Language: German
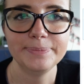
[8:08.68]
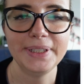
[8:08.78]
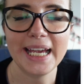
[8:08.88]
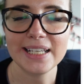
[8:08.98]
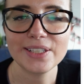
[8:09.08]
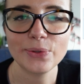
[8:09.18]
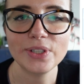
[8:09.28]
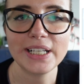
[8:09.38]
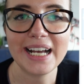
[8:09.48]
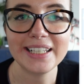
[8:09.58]
Die erste
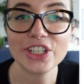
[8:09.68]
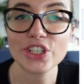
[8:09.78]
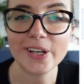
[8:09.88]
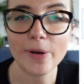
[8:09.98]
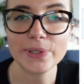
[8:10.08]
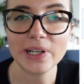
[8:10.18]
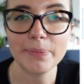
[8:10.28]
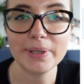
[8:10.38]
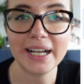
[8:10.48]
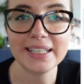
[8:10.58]
Runde hat der
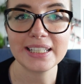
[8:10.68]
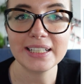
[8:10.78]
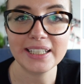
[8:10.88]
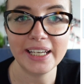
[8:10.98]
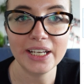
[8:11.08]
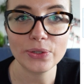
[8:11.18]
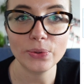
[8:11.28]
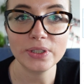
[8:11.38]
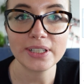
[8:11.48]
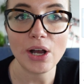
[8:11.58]
Staubsauger bereits gedreht
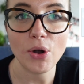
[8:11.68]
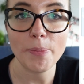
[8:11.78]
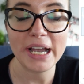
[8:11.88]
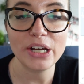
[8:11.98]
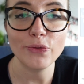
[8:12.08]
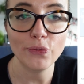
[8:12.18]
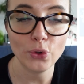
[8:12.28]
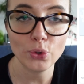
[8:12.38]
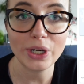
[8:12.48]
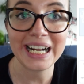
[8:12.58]
und auch meine
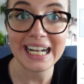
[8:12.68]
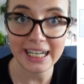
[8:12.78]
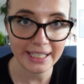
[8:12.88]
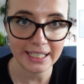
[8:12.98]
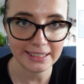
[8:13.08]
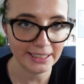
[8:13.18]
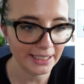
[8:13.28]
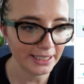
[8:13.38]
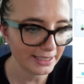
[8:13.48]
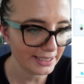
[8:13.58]
Wohnung karikatiert.